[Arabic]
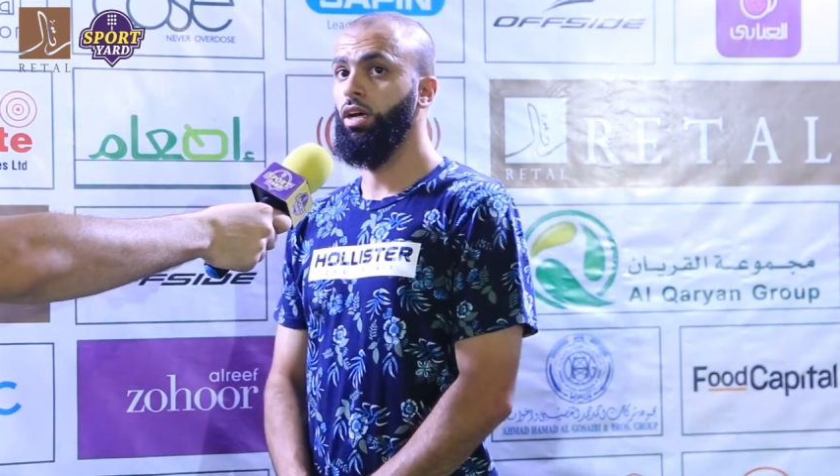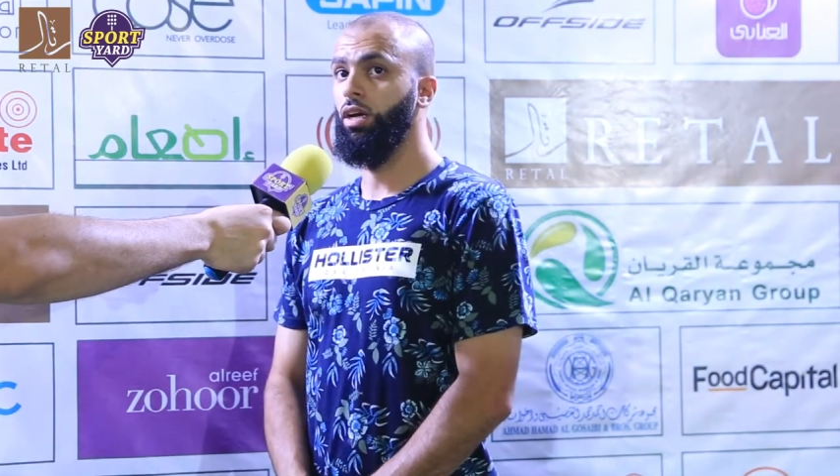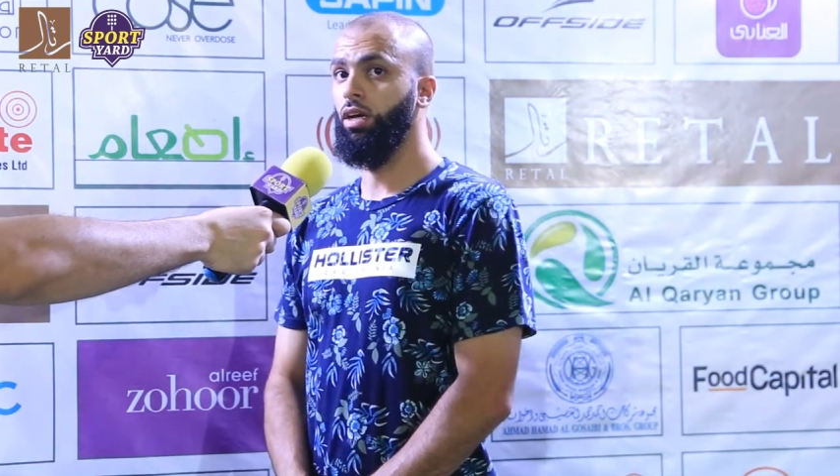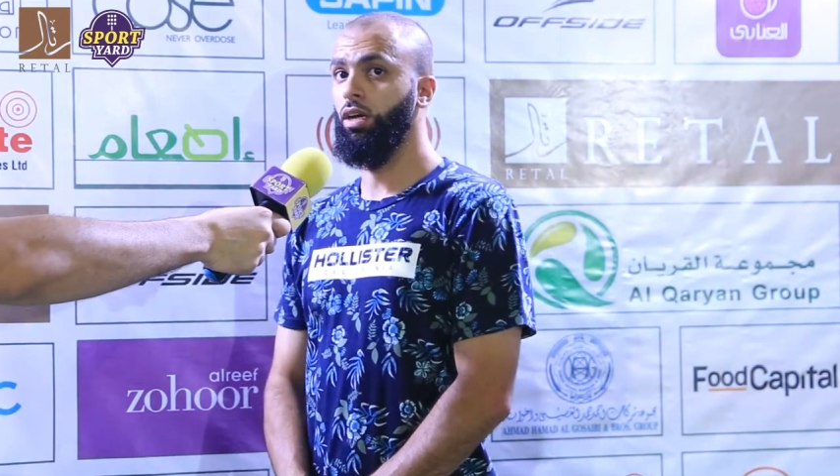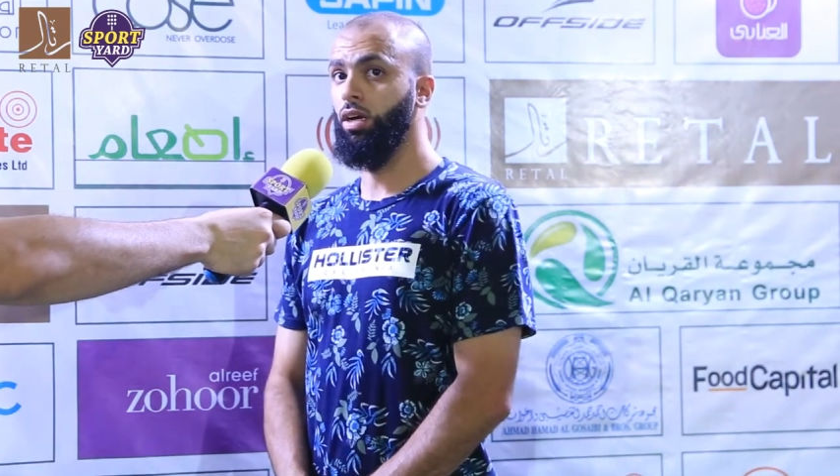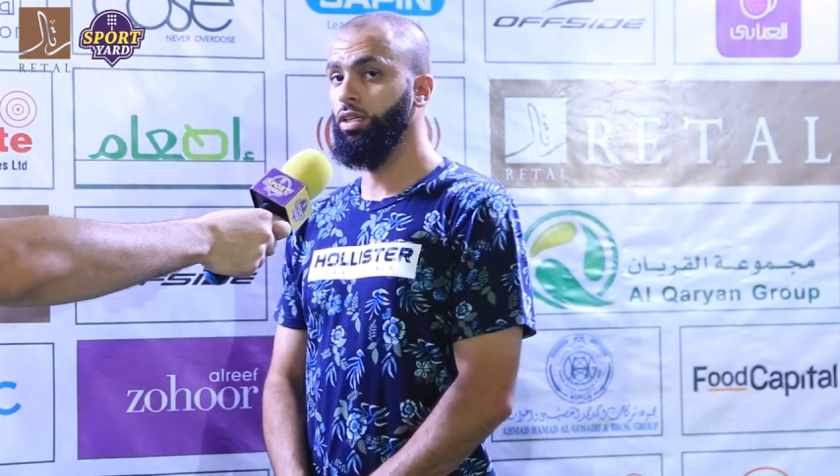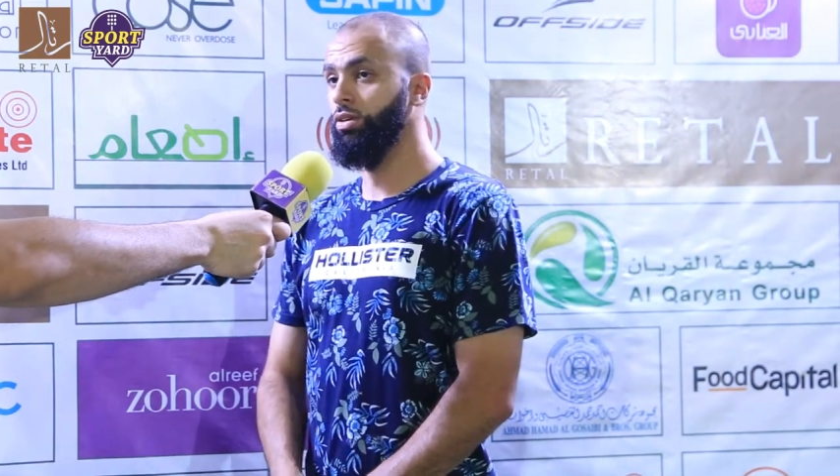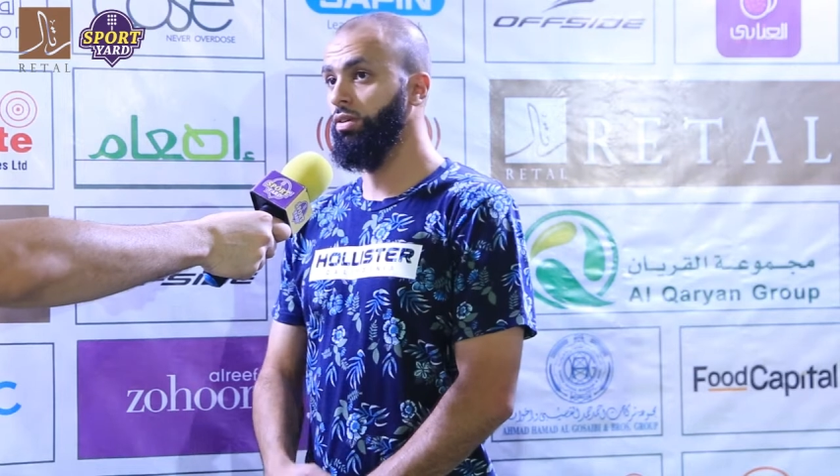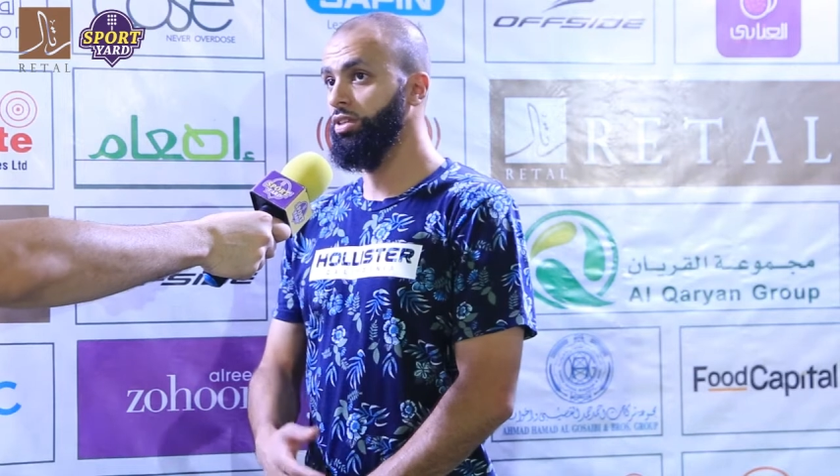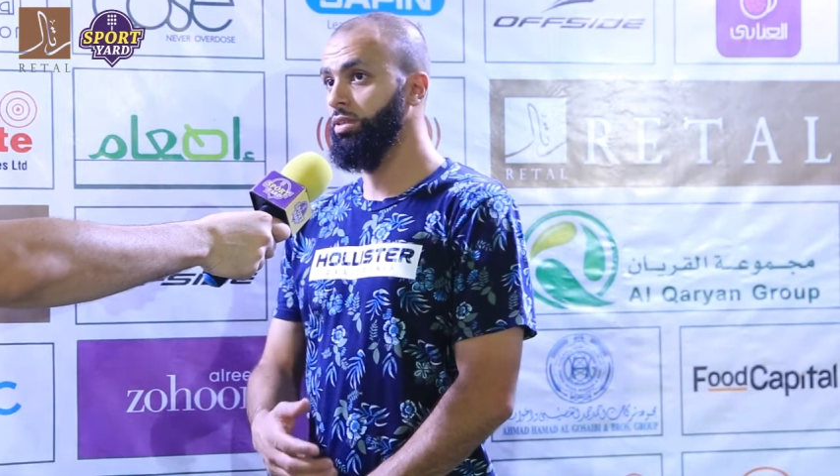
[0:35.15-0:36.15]
آه،
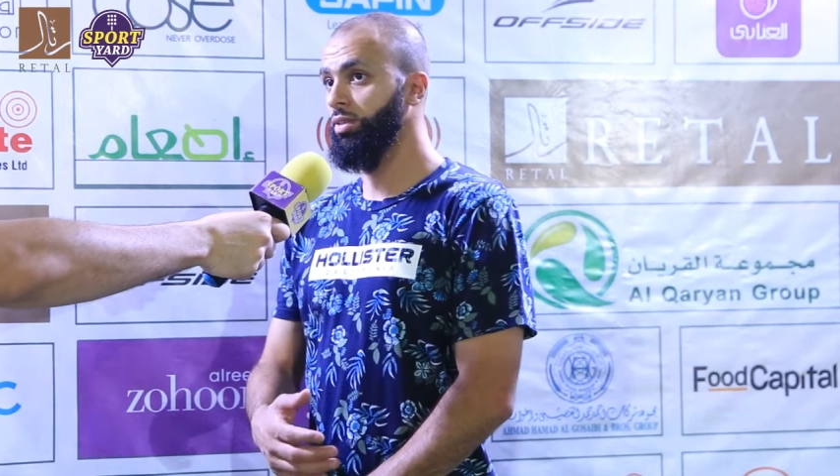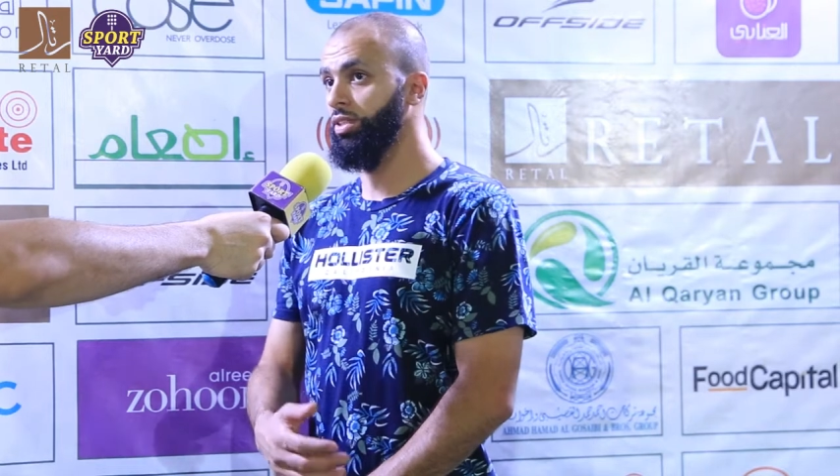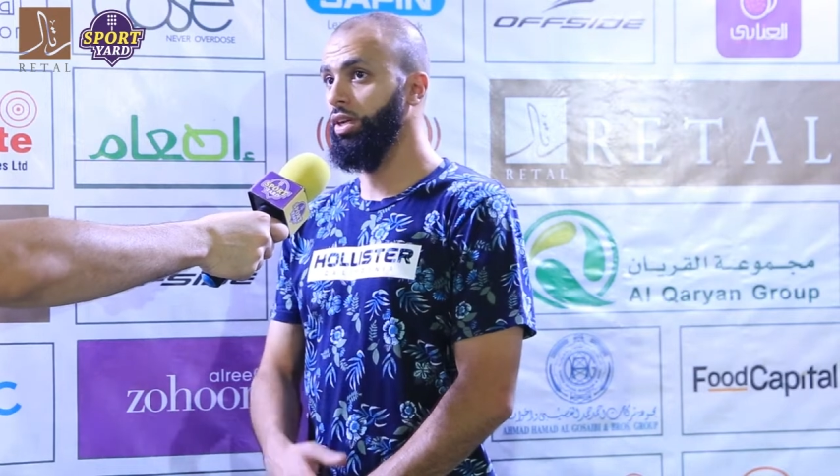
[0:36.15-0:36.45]
اشكر الجميع